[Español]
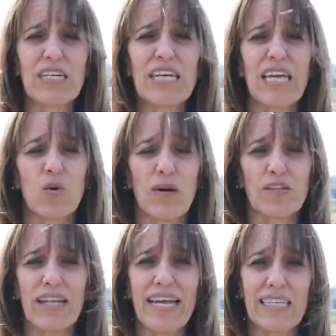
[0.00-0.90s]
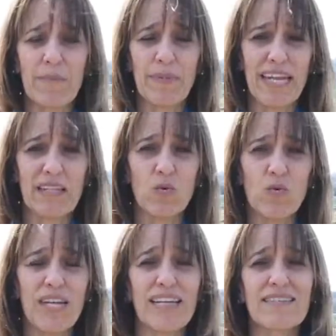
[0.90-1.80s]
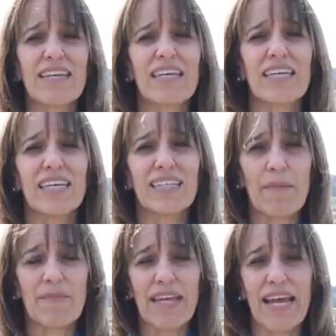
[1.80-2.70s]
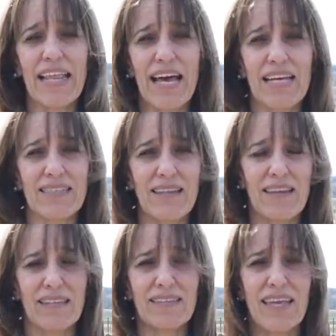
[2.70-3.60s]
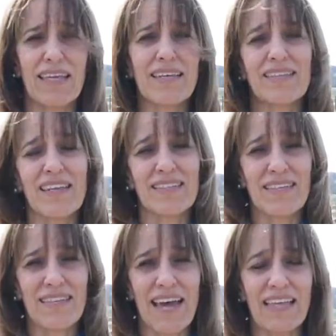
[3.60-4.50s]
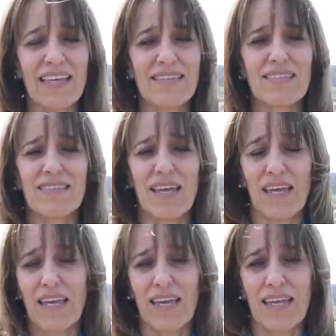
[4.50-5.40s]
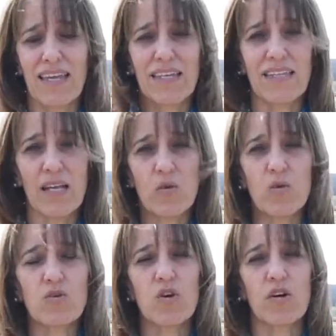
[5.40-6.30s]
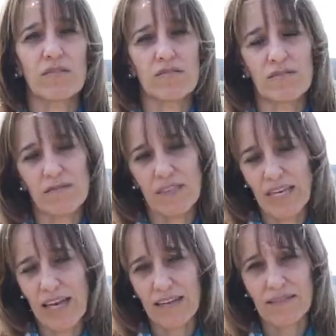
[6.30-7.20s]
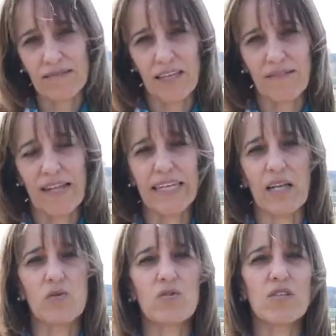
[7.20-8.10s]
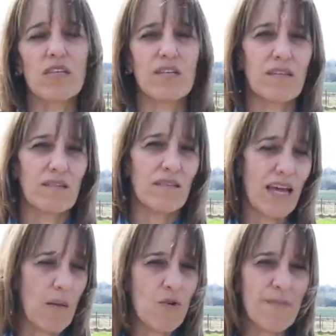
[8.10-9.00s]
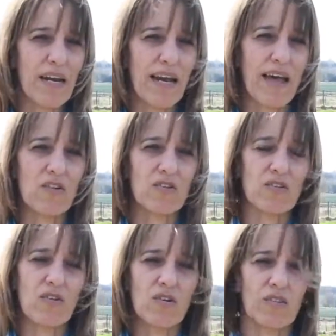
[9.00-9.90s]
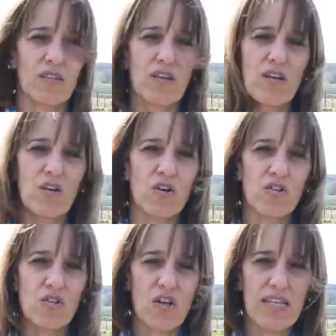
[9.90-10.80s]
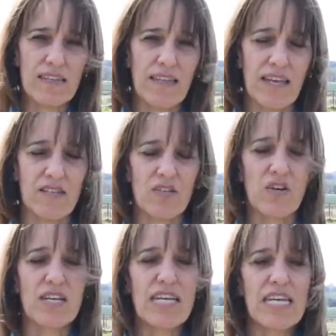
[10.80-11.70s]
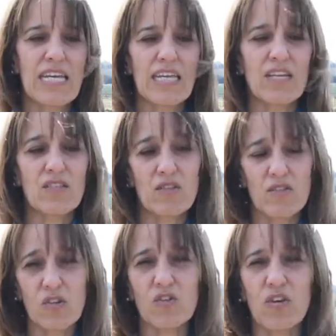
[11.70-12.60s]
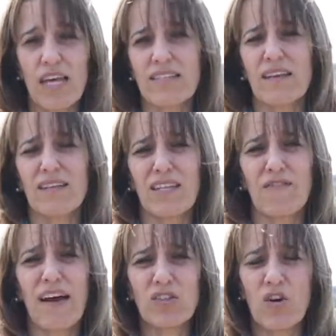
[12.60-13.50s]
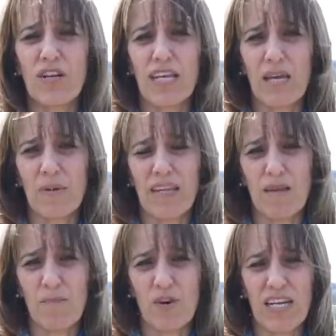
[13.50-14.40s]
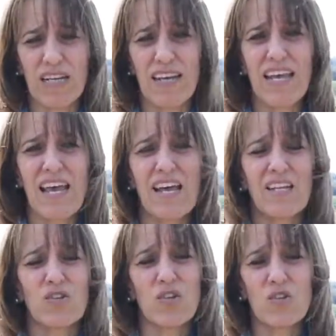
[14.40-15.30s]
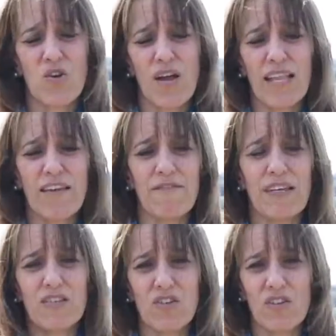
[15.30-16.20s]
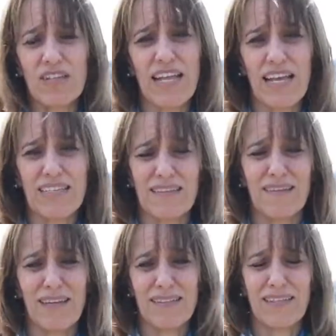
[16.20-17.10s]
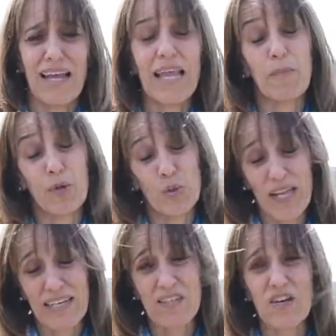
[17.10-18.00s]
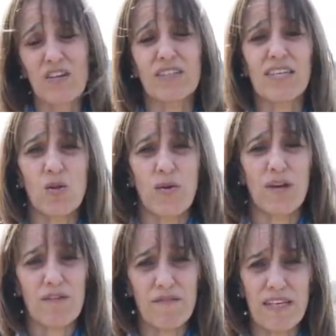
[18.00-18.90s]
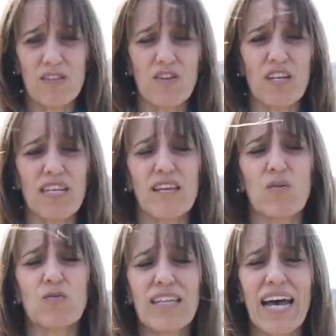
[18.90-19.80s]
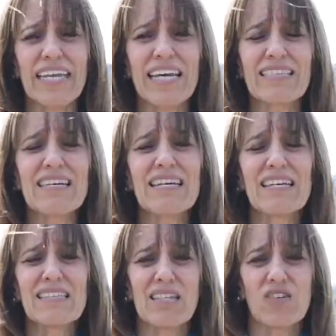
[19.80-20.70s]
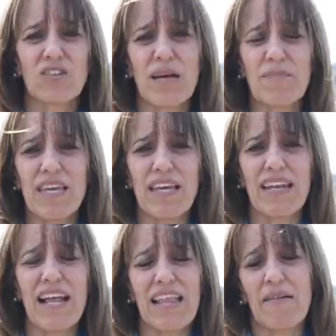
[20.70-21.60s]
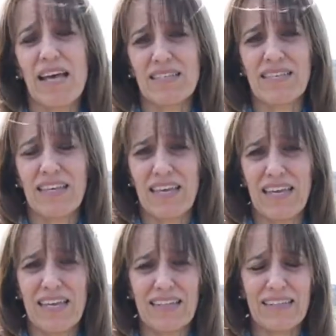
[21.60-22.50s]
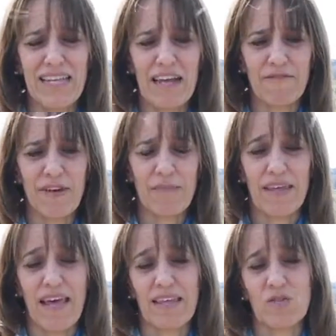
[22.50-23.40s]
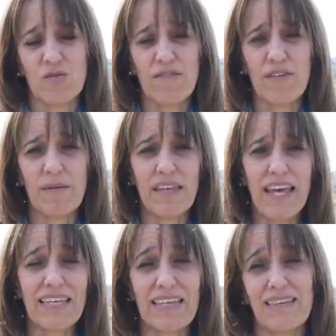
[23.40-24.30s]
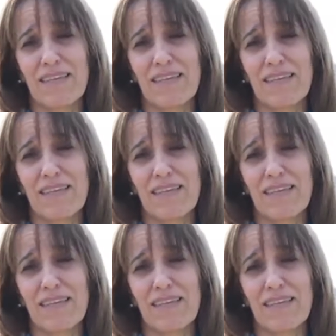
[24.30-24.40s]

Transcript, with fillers: en cuanto a las temperaturas y también a las este, intensidades de, luz con días de falta de luz y días muy marcados con, con sol intenso. Y son todos este, factores que predisponen no solo a la infección, de este, a la esporulación y luego infecciones secundarias, sino también al avance de, la enfermedad. Es una enfermedad que